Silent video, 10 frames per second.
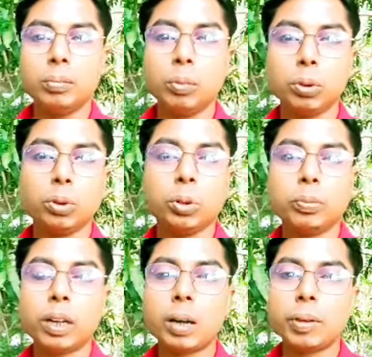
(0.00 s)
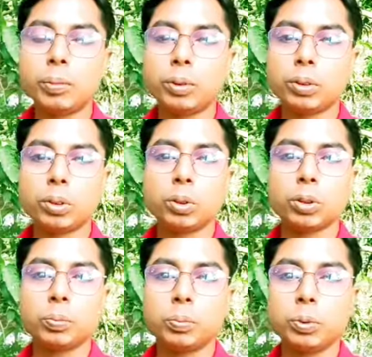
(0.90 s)
মধ্যমগ্রাম এবং
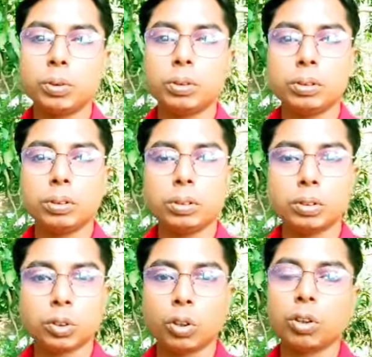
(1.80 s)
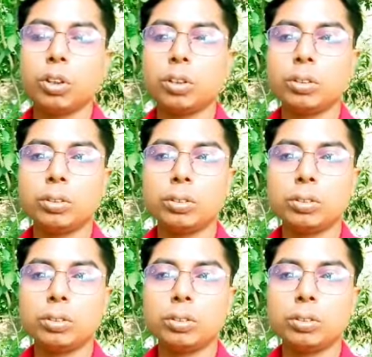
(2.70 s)
সোদপুর সংলগ্ন